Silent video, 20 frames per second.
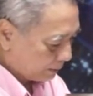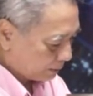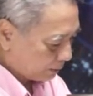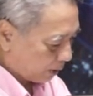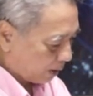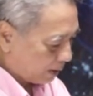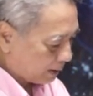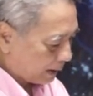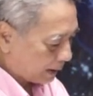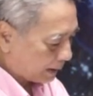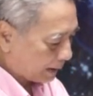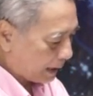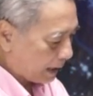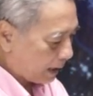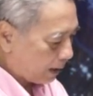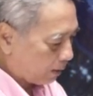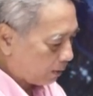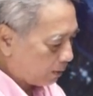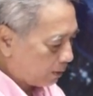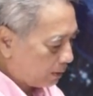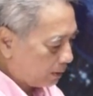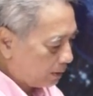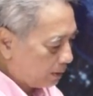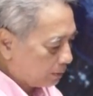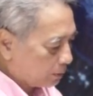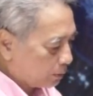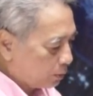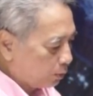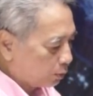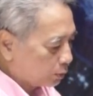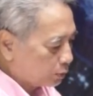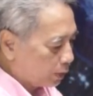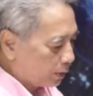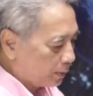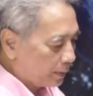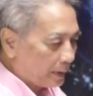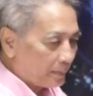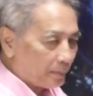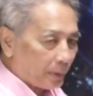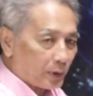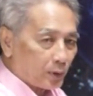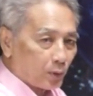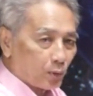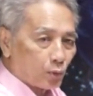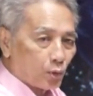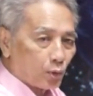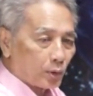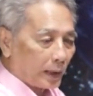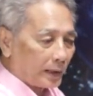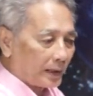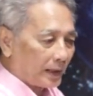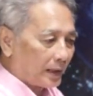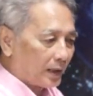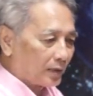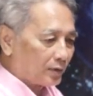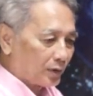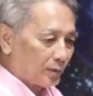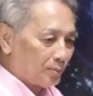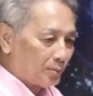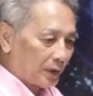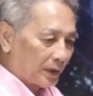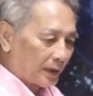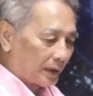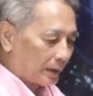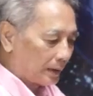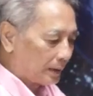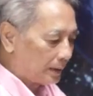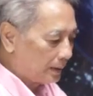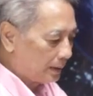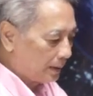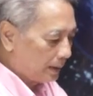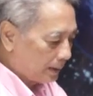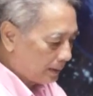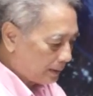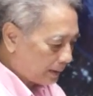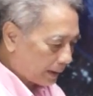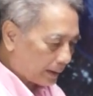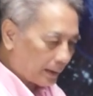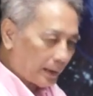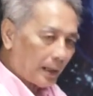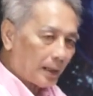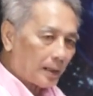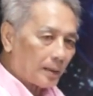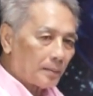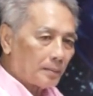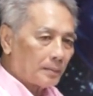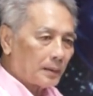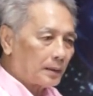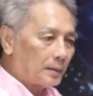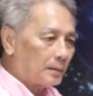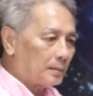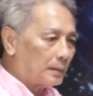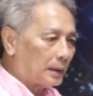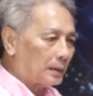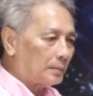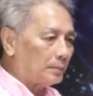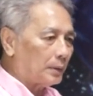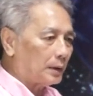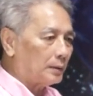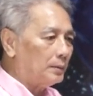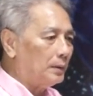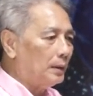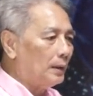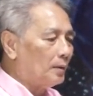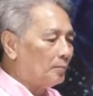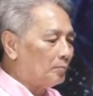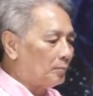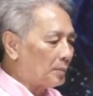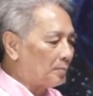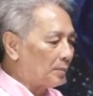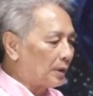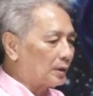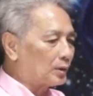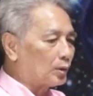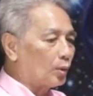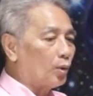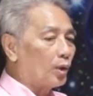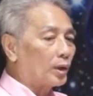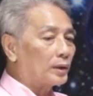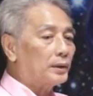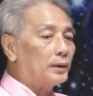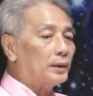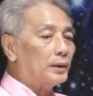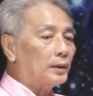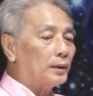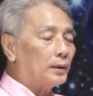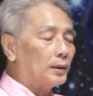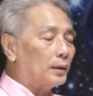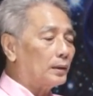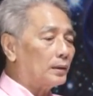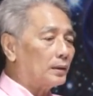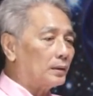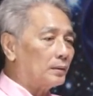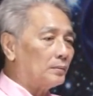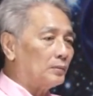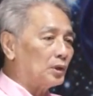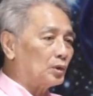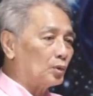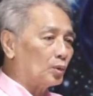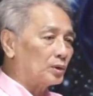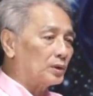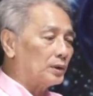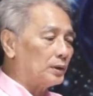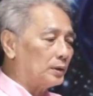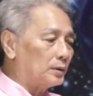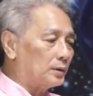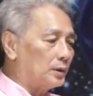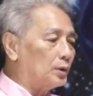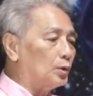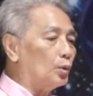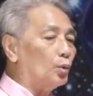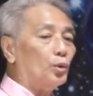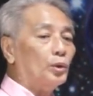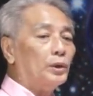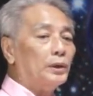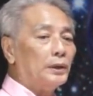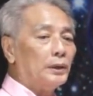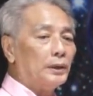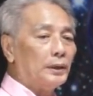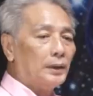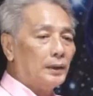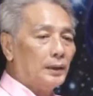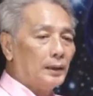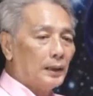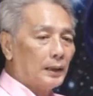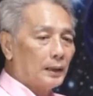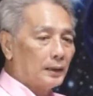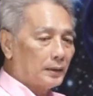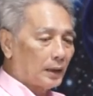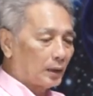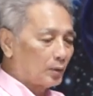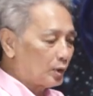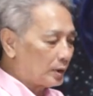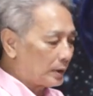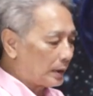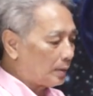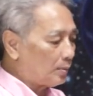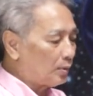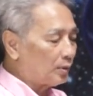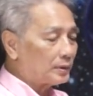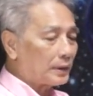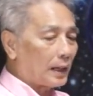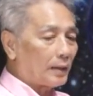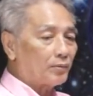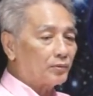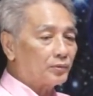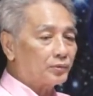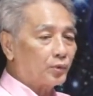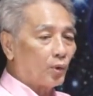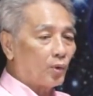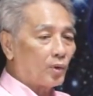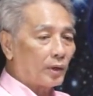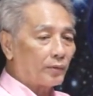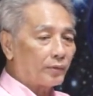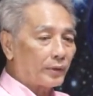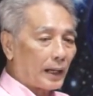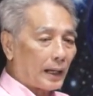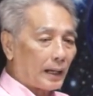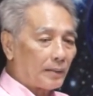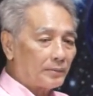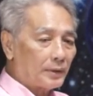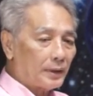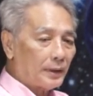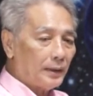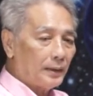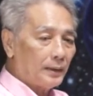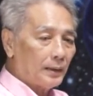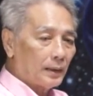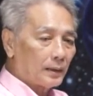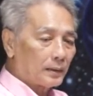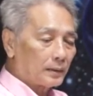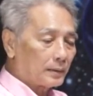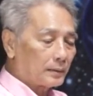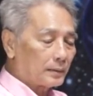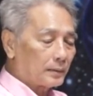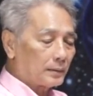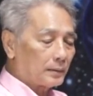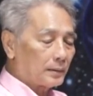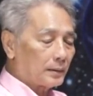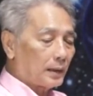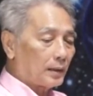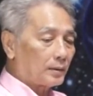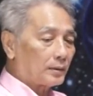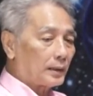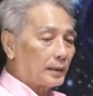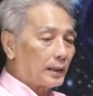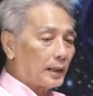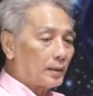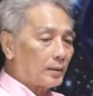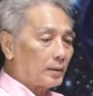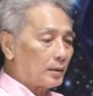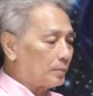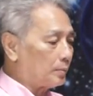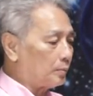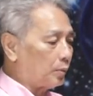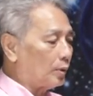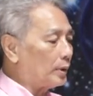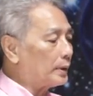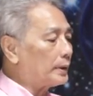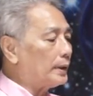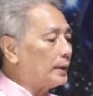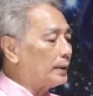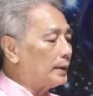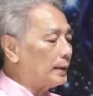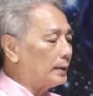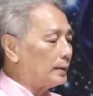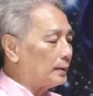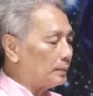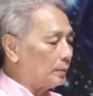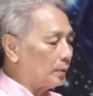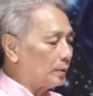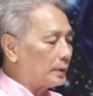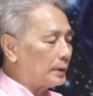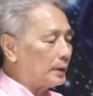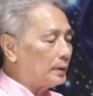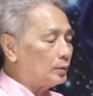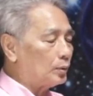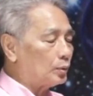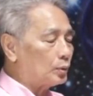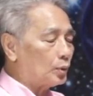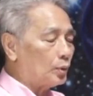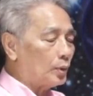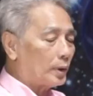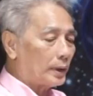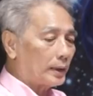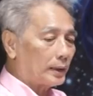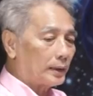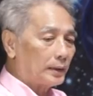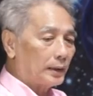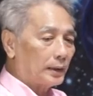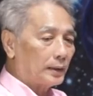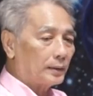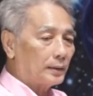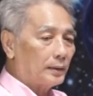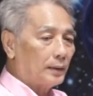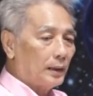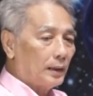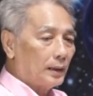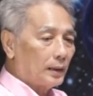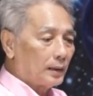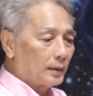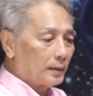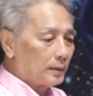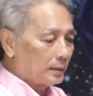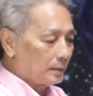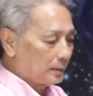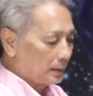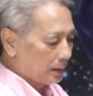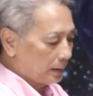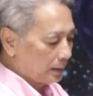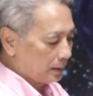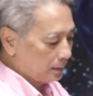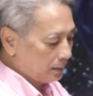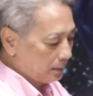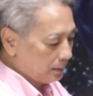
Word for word: สองกับเก้าคู่โชคฤทธิ์ไปอยู่คู่กันในราศีมีนอย่างเงี้ยมันมันมันมันมีตัวที่มีตัวที่ที่ดูดี อย่างเมื่อแล้วผมจับโศกกับสามนะแล้วแต่แล้วก็ผมก็เดิน ผมก็เดินทุกตัวเลยหนึ่งหนึ่ง